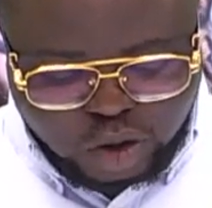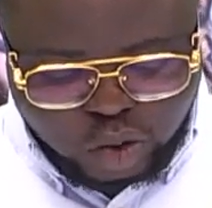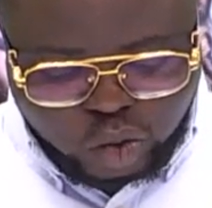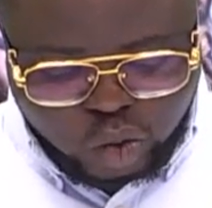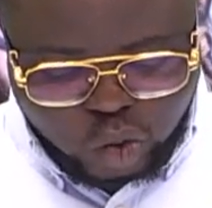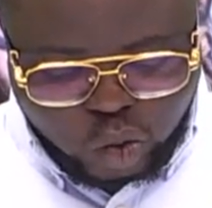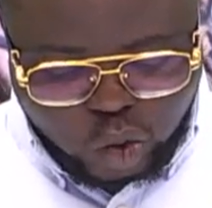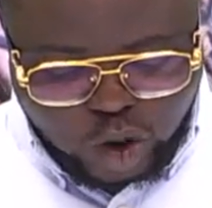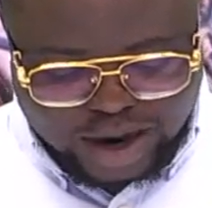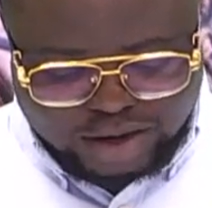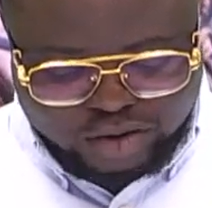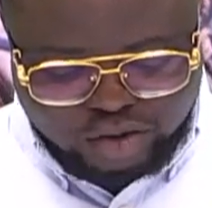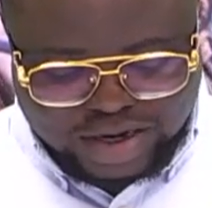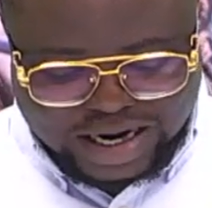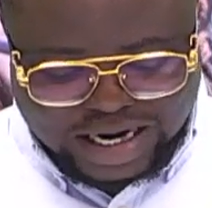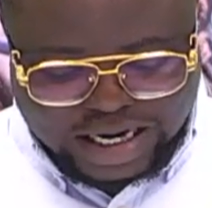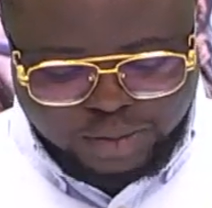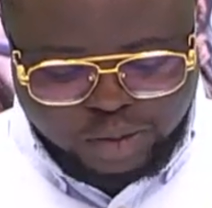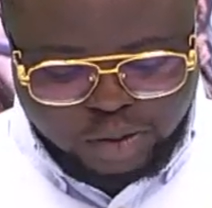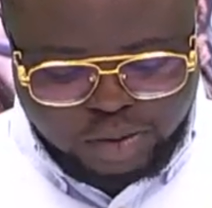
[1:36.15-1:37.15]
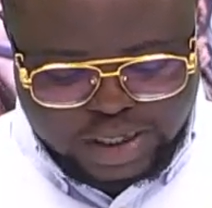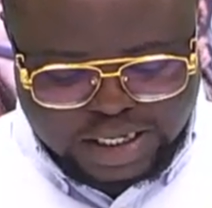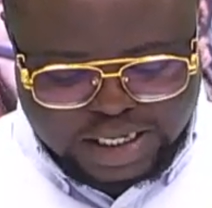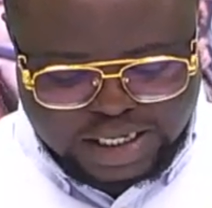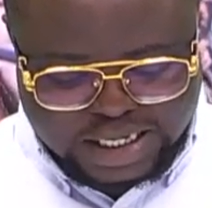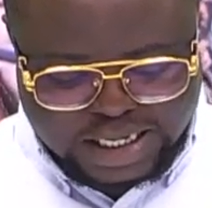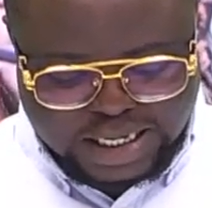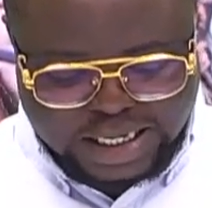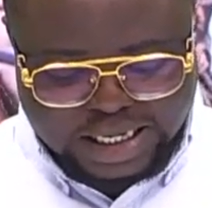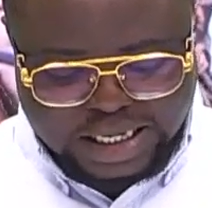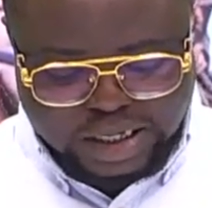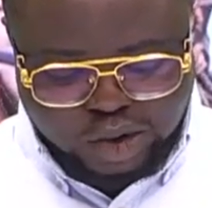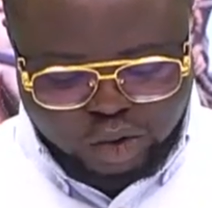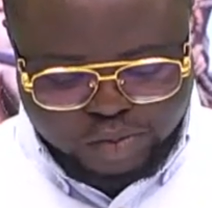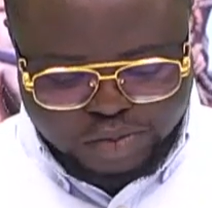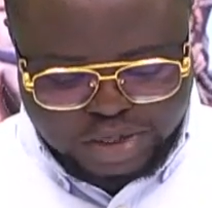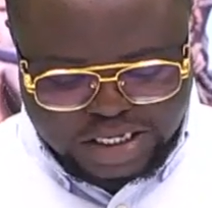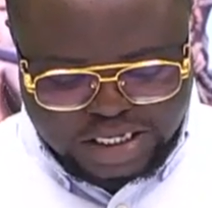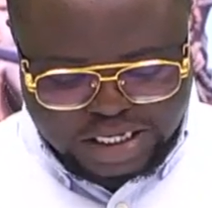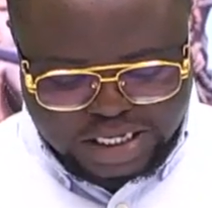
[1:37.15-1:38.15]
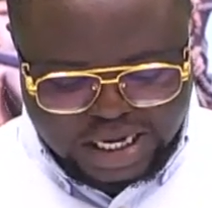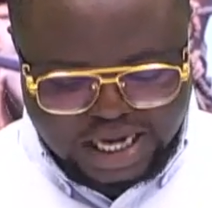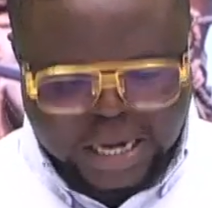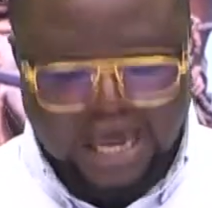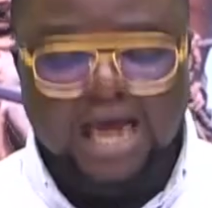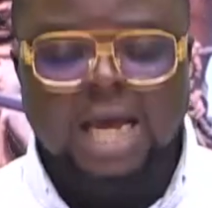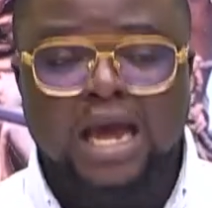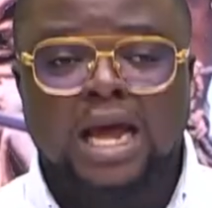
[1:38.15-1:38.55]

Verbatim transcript: loi de la République et lobbying.